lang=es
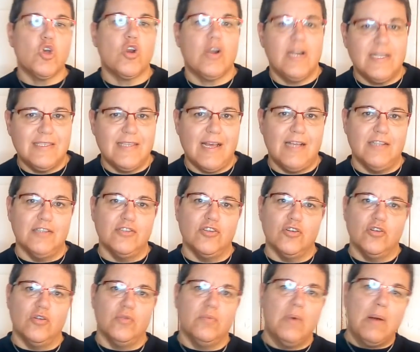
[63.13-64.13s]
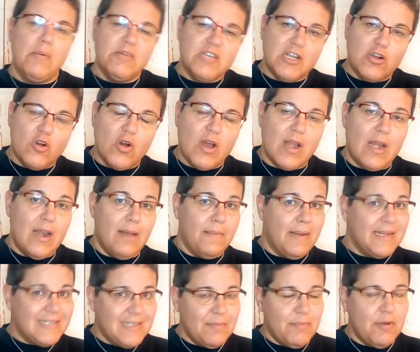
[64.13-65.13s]
correr tanto, vamos a coger la
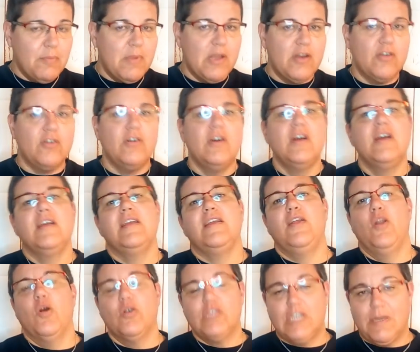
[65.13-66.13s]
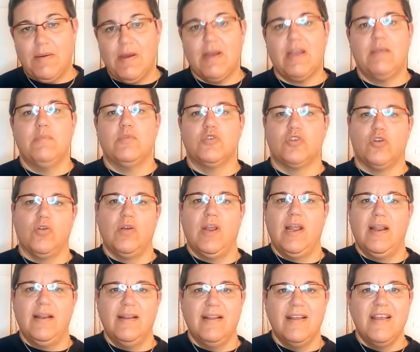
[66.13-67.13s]
base primero y luego trabajemos con
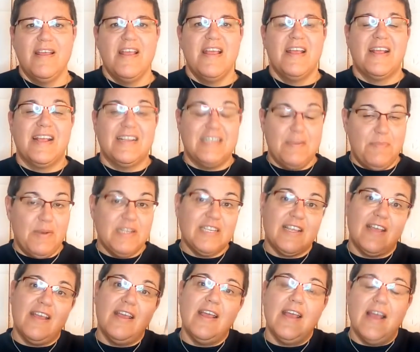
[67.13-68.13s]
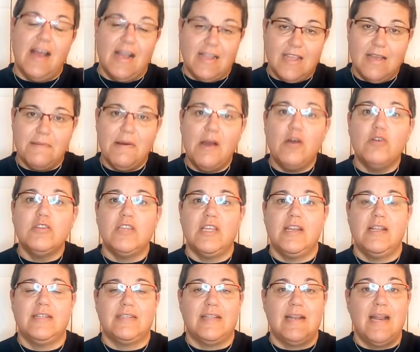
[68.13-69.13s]
él. Que sepas que aquí abajo
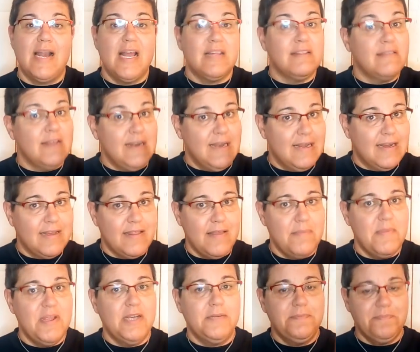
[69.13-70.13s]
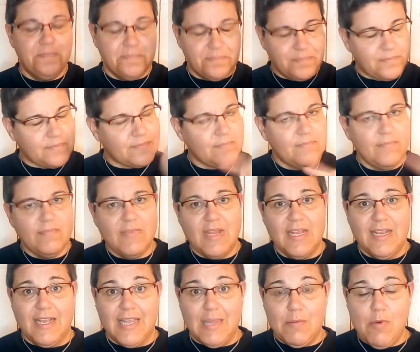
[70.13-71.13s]
tienes el enlace en la academia
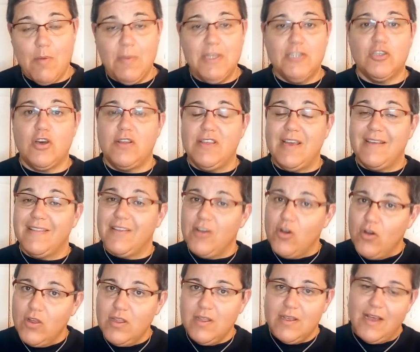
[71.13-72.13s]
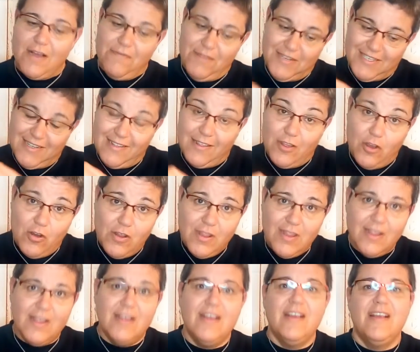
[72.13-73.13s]
que de momento, a día de hoy, a fecha de
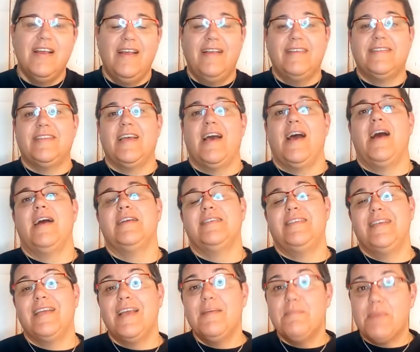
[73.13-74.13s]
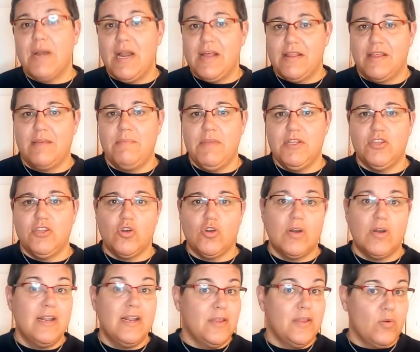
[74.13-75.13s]
hoy, está, sigue en prelanzamiento
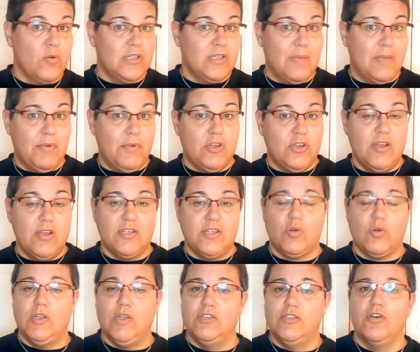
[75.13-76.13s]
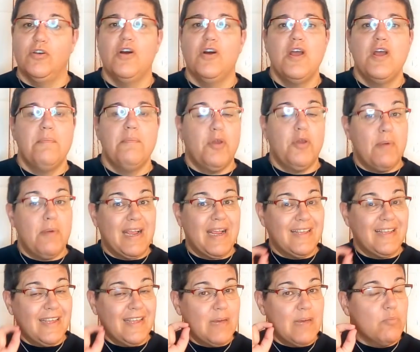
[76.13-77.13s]
con el 50% de descuento. Pero va
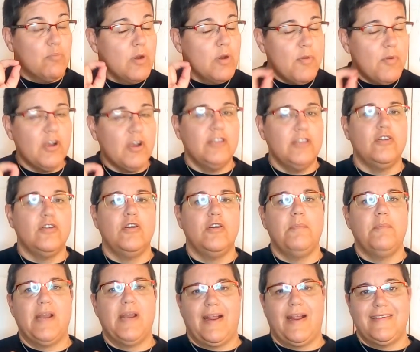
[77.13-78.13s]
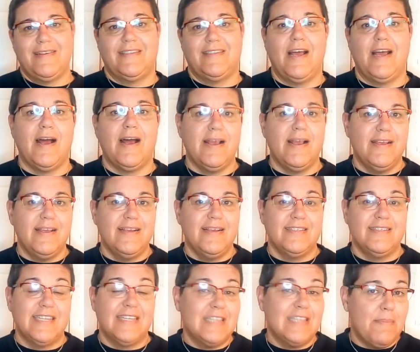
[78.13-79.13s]
que queda muy poquito para que esta,
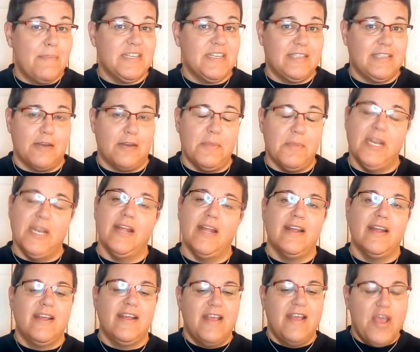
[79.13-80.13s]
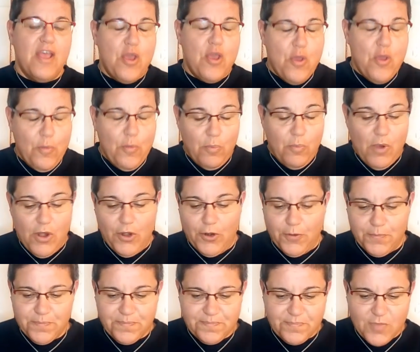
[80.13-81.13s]
eh, esta etapa se termine.
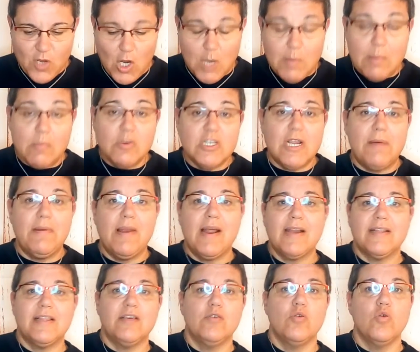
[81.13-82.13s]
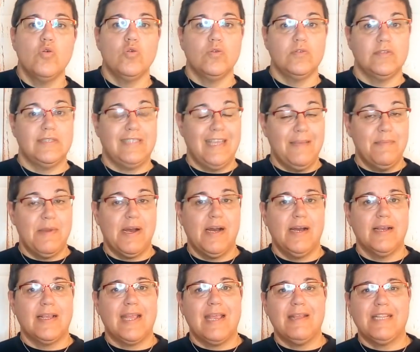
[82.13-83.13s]
Bueno, Hoy vamos a hablar de un
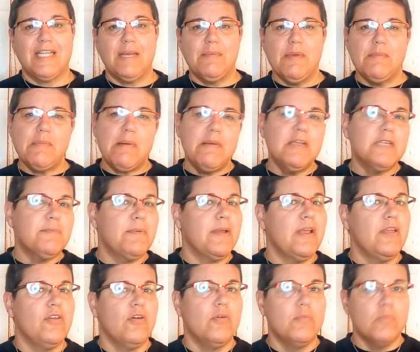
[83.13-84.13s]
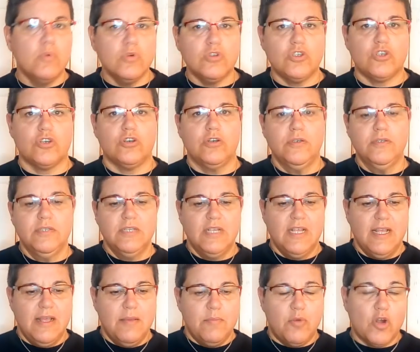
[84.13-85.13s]
tema que también me habéis pedido mucho
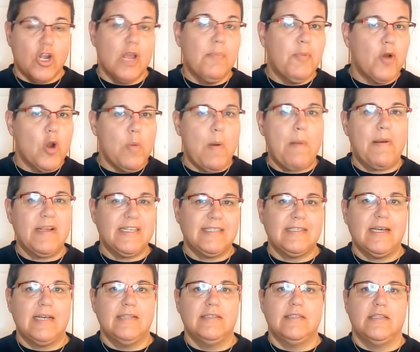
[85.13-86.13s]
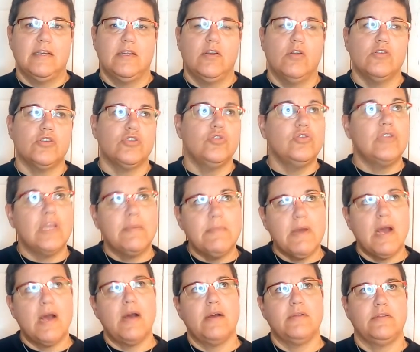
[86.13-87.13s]
porque preocupa bastante. No es un
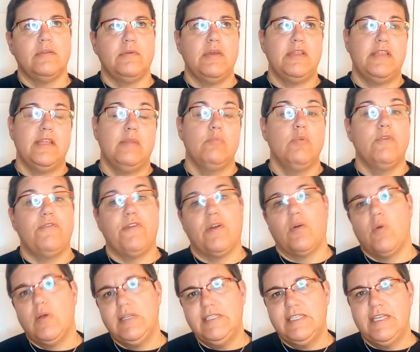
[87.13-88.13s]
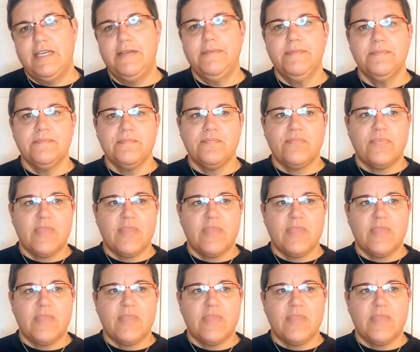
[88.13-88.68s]
tema, te voy a decir, muy frecuente,